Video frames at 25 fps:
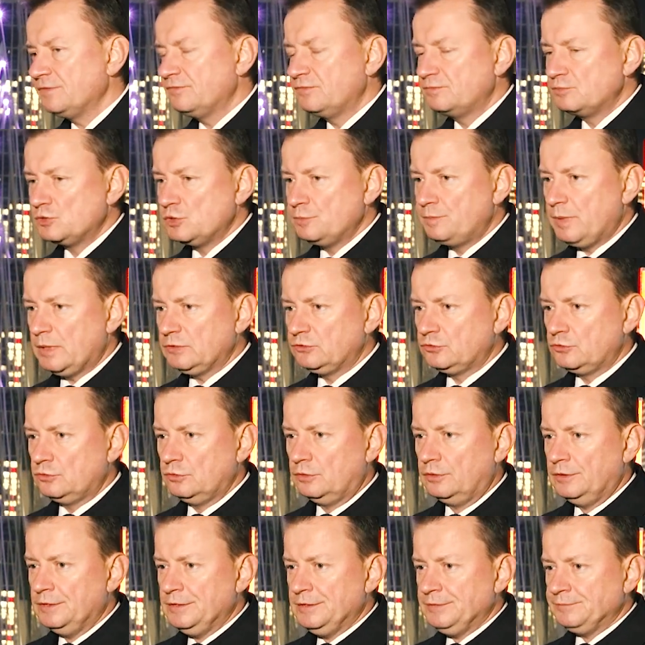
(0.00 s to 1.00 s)
W
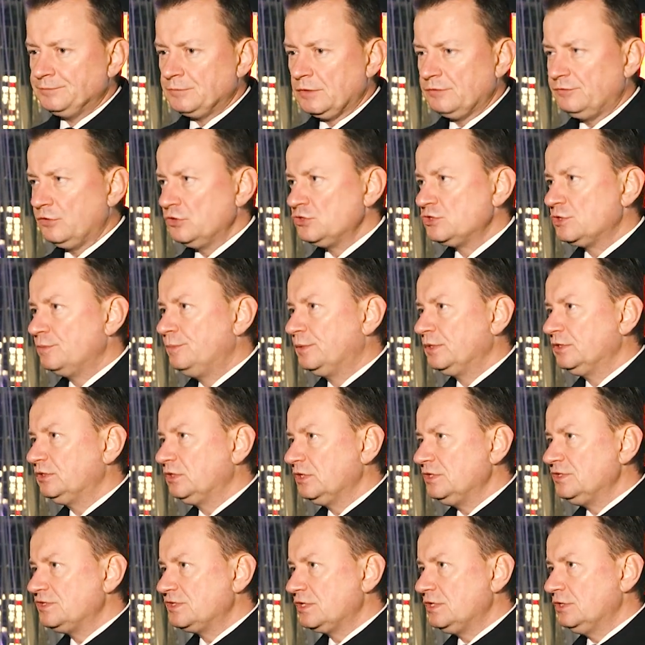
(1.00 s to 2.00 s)
przypadku wojsk
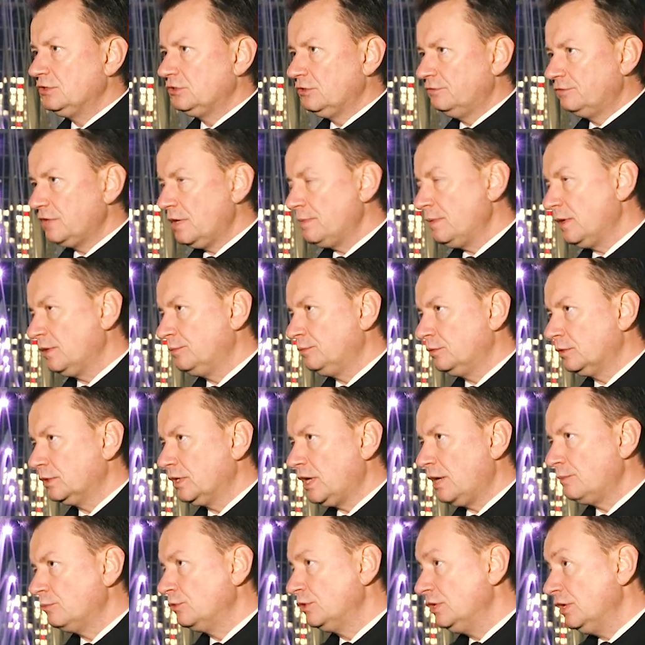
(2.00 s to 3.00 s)
brytyjskich to w ramach
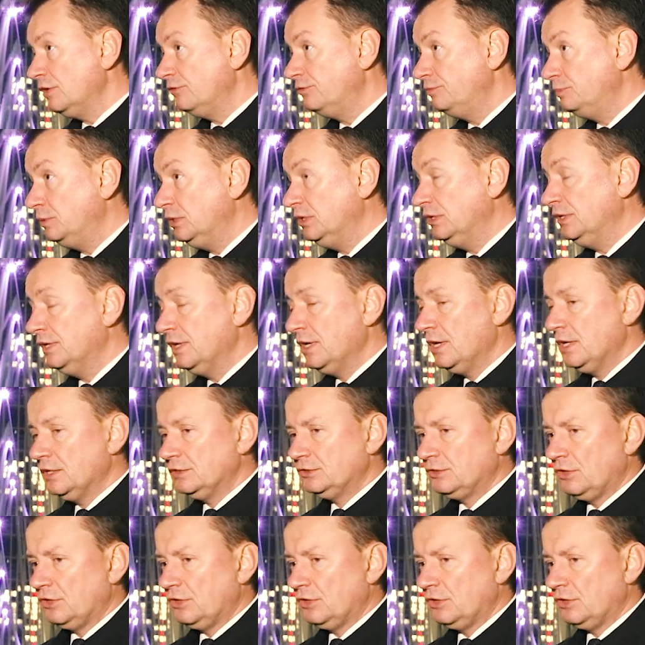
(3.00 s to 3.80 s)
programu IFP e